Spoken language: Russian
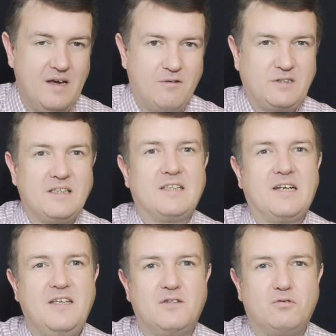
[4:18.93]
Вот это,
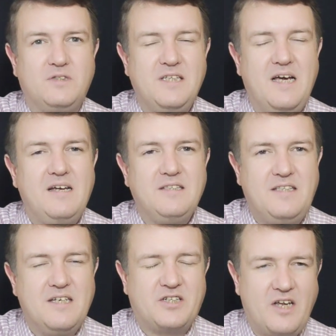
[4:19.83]
дорогие друзья,
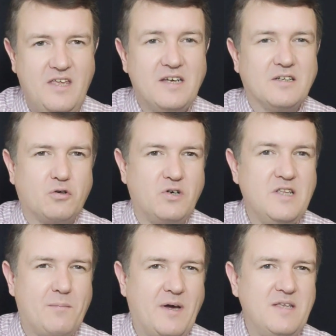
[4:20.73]
те шаги, которые
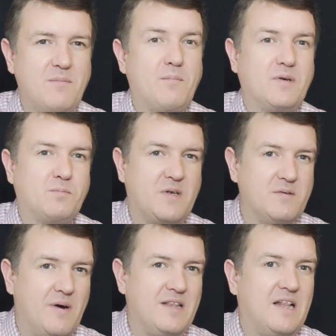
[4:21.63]
необходимо
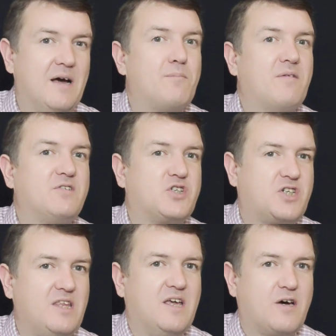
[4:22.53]
предпринимать для
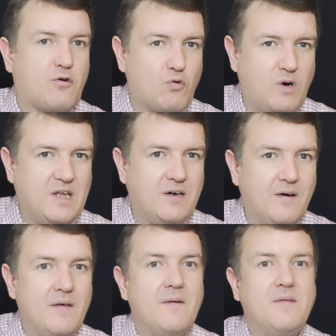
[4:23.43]
повышения роли
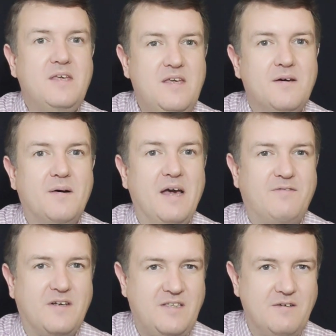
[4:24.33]
и
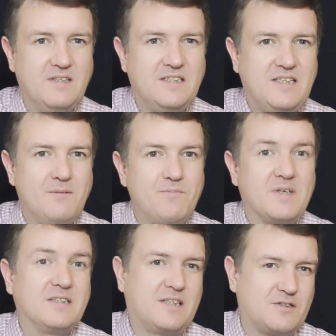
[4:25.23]
эффективности
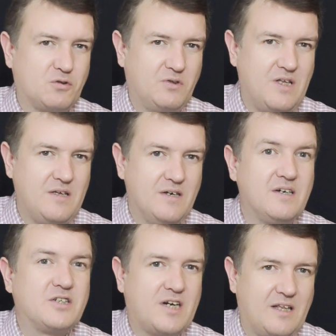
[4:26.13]
кассационной
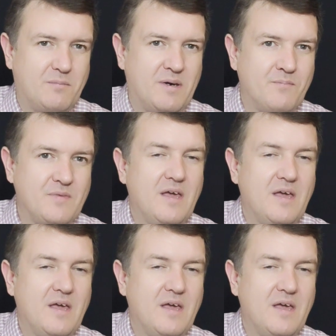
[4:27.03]
жалобы.